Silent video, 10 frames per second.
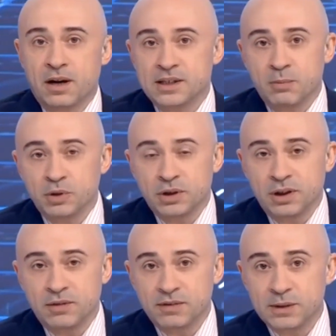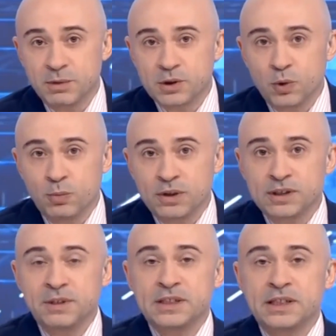разработанные в Новосибирской
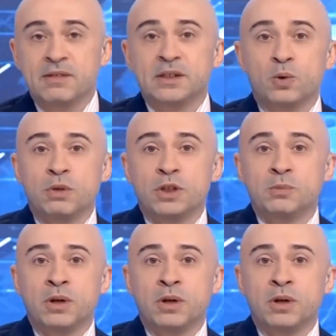области, поставят за рубеж.